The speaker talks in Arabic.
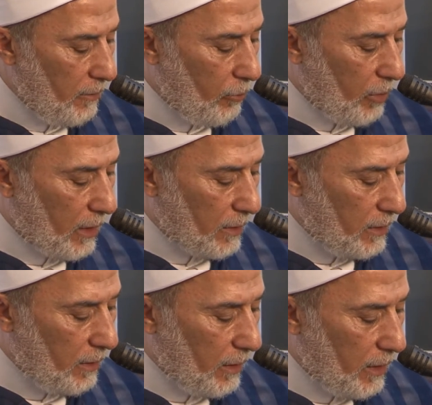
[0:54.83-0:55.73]

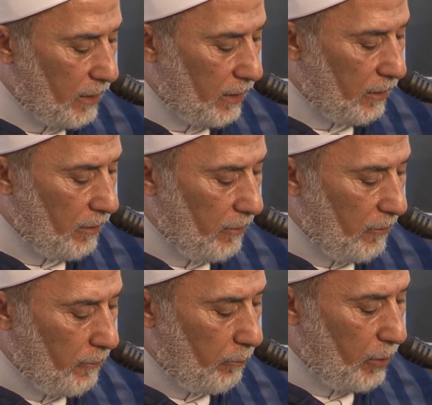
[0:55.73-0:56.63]
وكثير أيضا
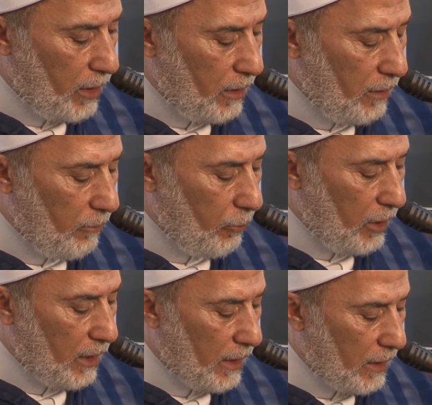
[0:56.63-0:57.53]
من
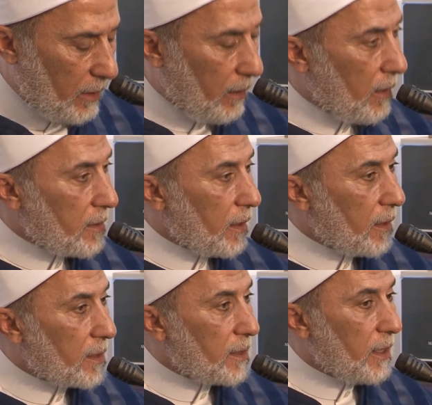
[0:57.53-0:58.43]
وجهات النظر
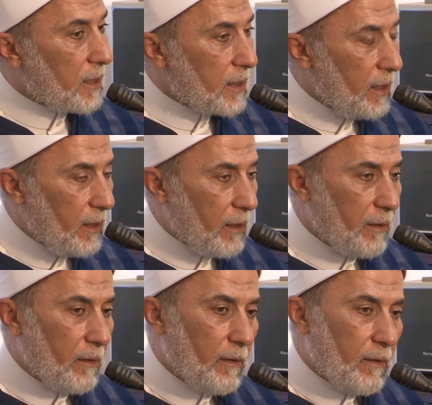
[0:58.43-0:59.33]
السياسية
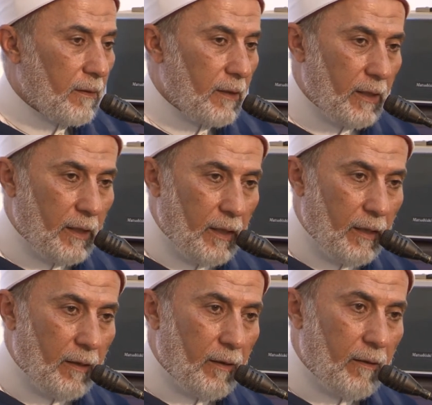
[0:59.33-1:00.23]
لإيه